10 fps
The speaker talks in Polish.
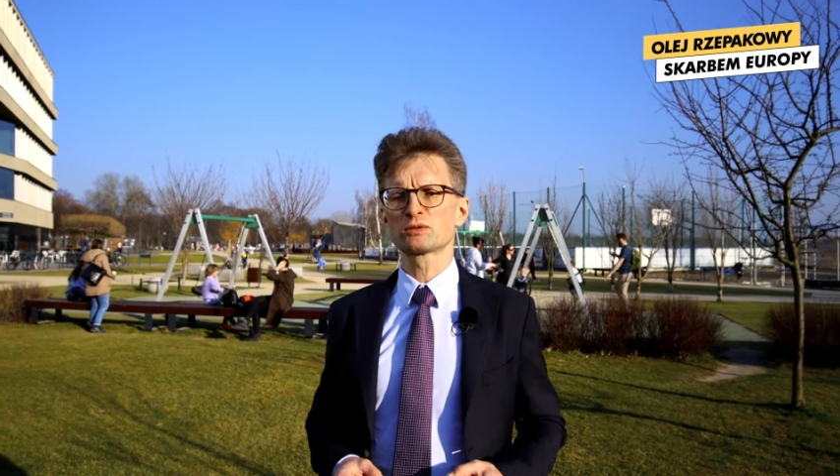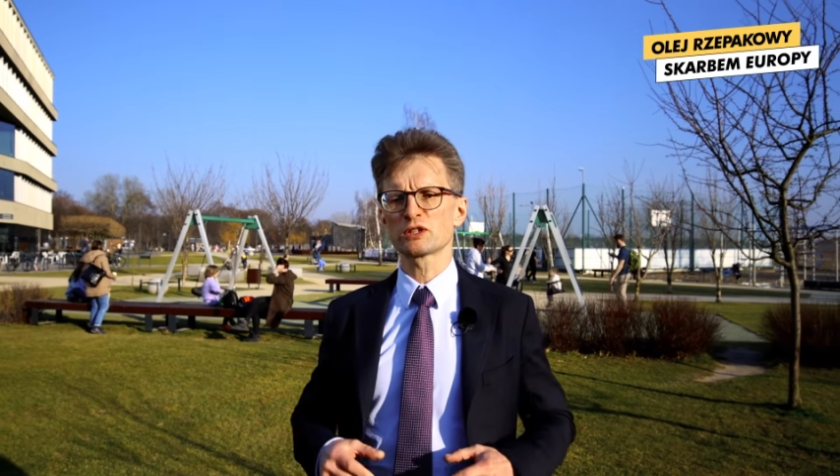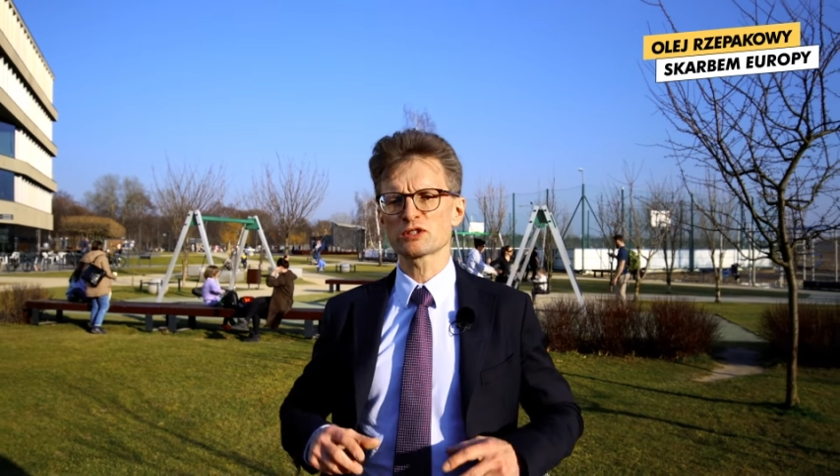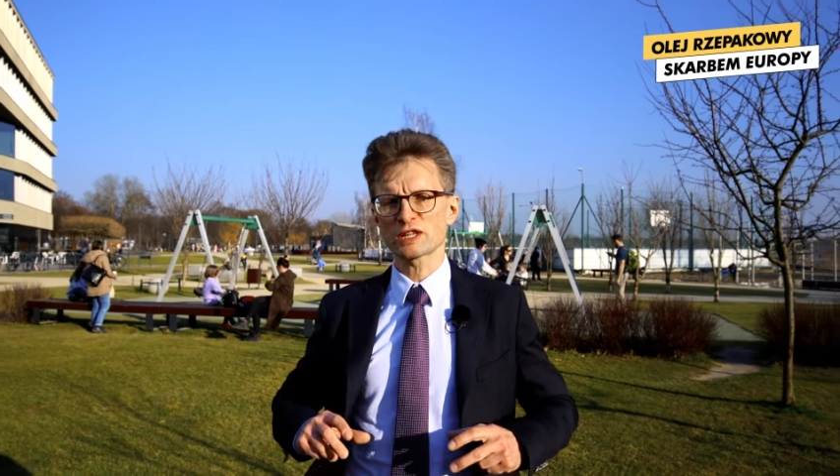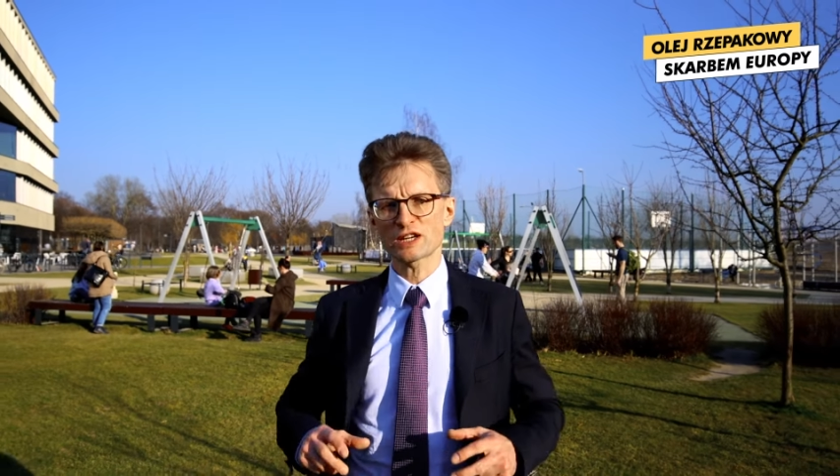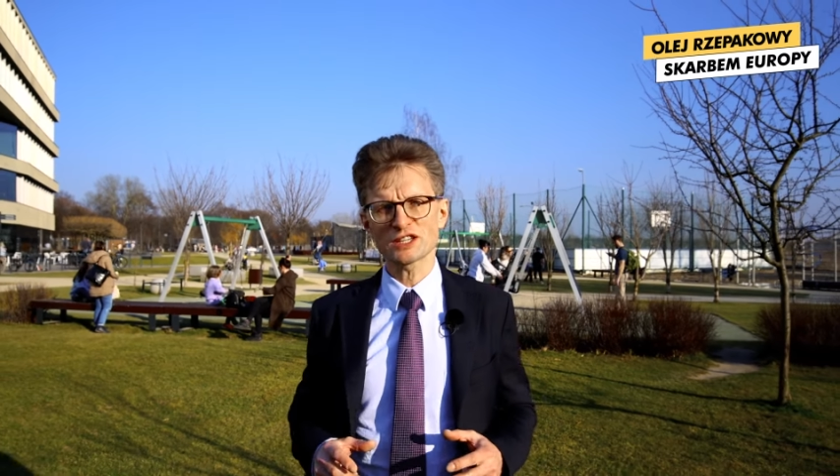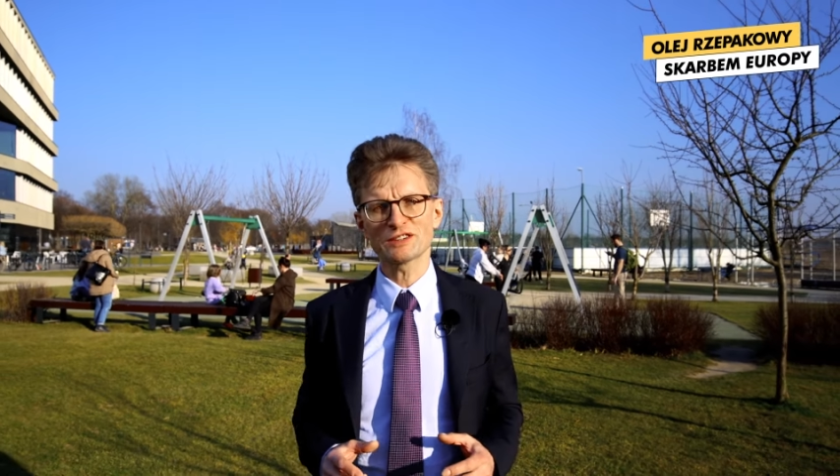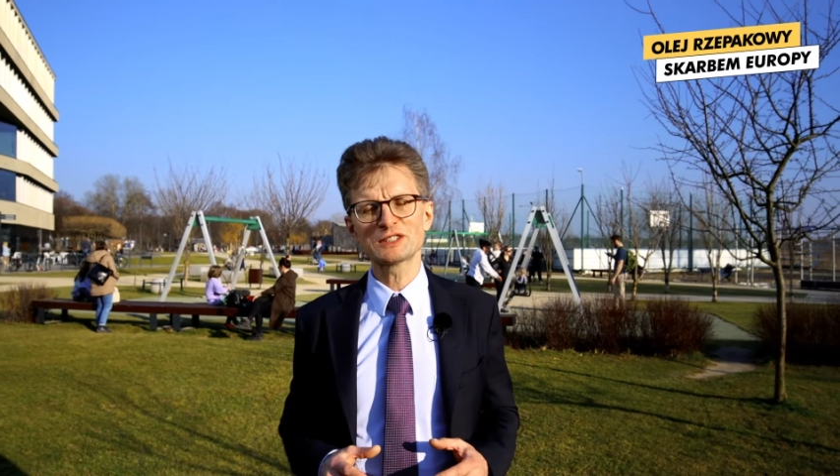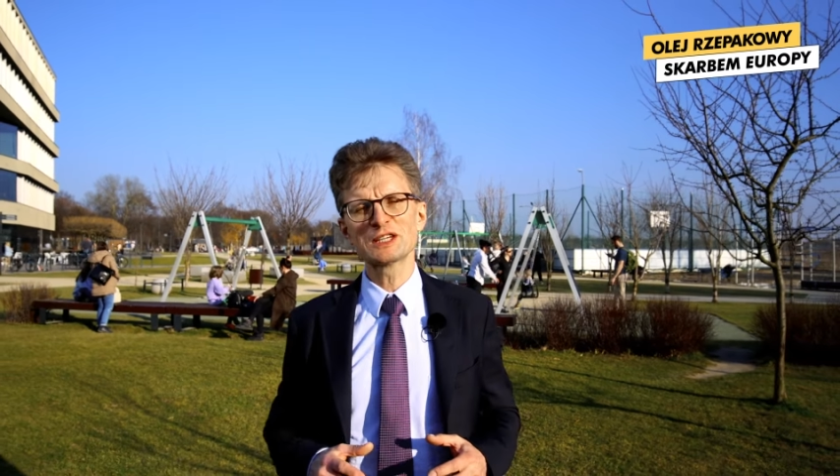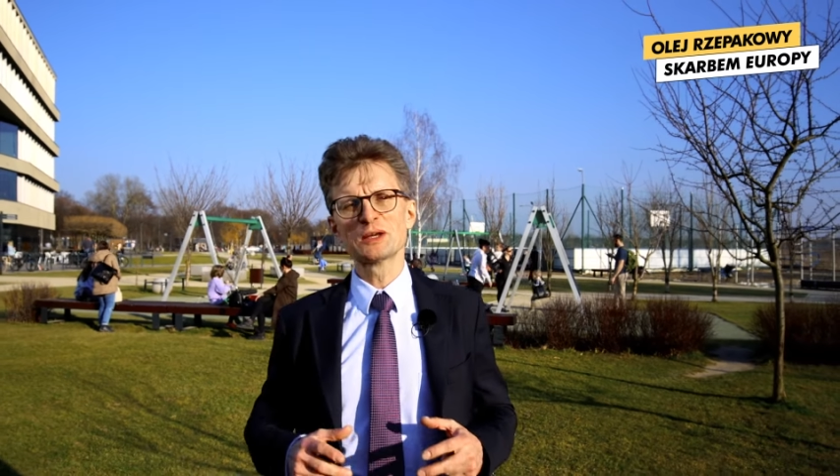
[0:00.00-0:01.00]
które dostarcza
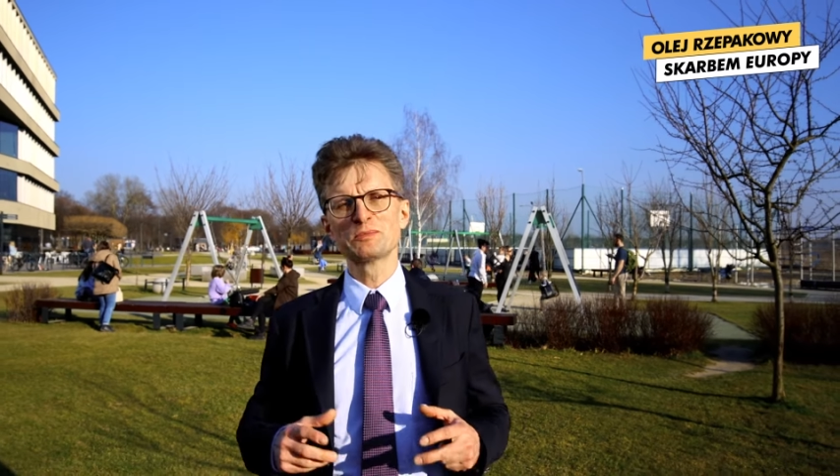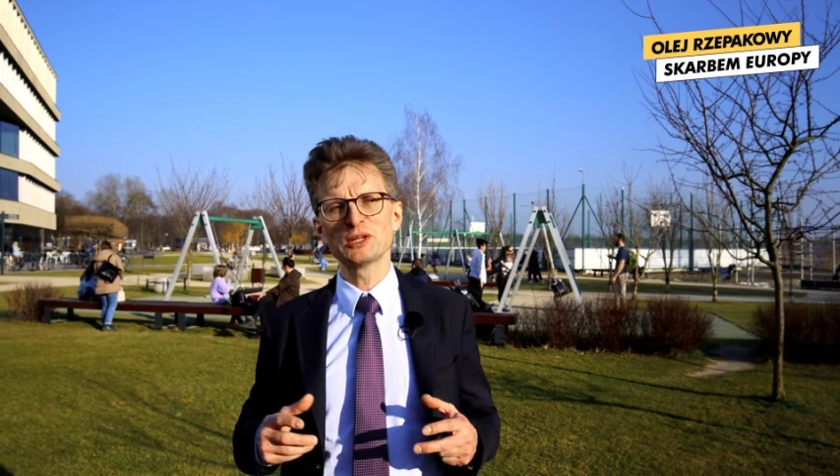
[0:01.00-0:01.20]
nawet